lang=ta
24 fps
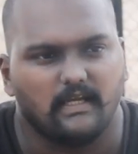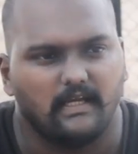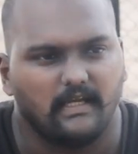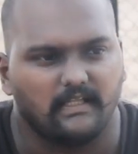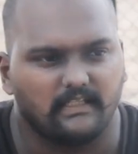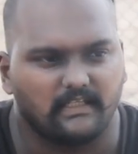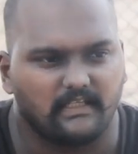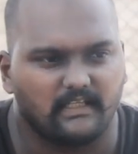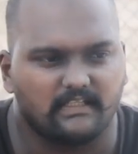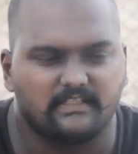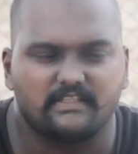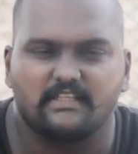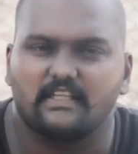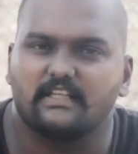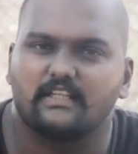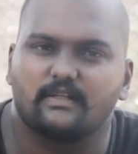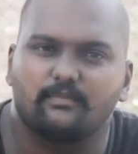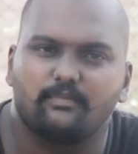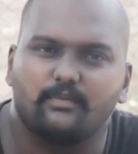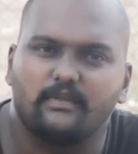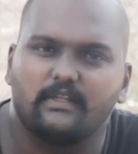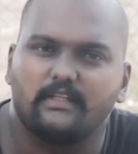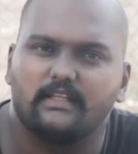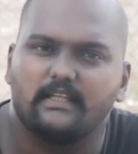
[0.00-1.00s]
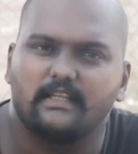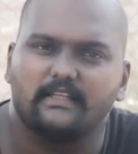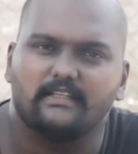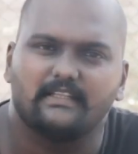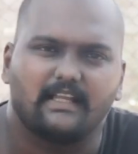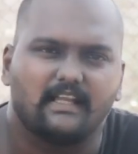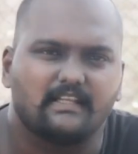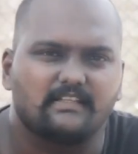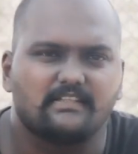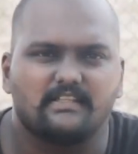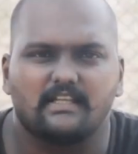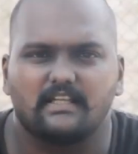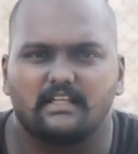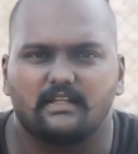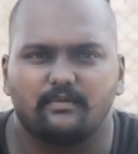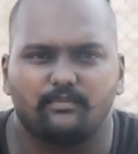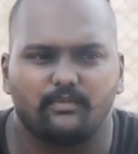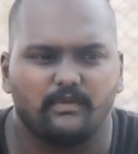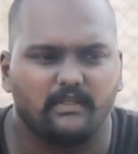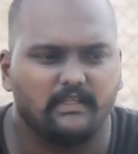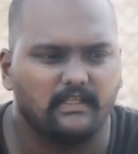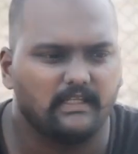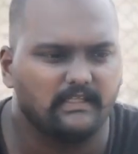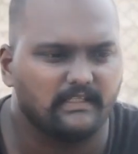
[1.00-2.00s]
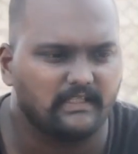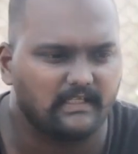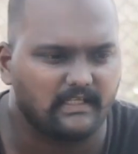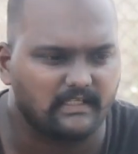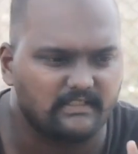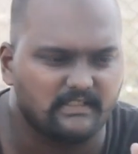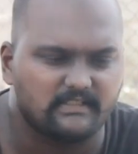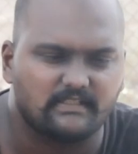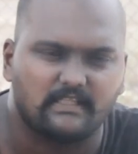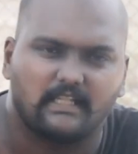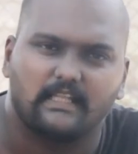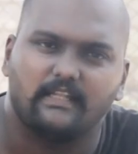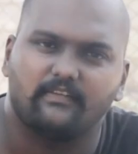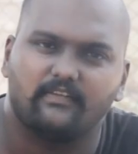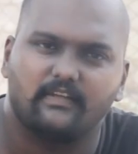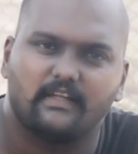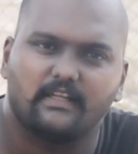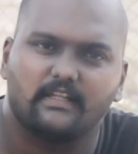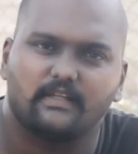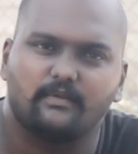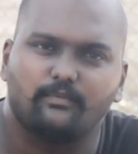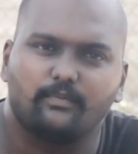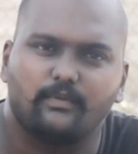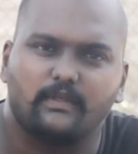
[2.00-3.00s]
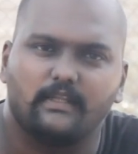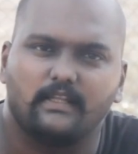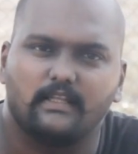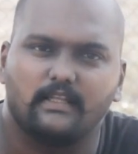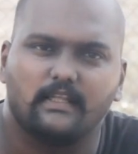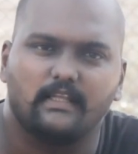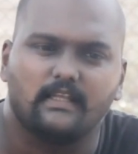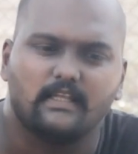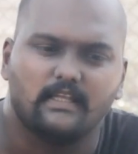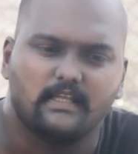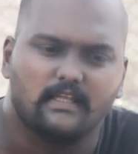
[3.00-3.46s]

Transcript: அந்த கட்சி எனக்கு பிடிக்கல இந்த கட்சி எனக்கு பிடிக்கல இந்த கட்சி தலைவர் எனக்கு பிடிக்கல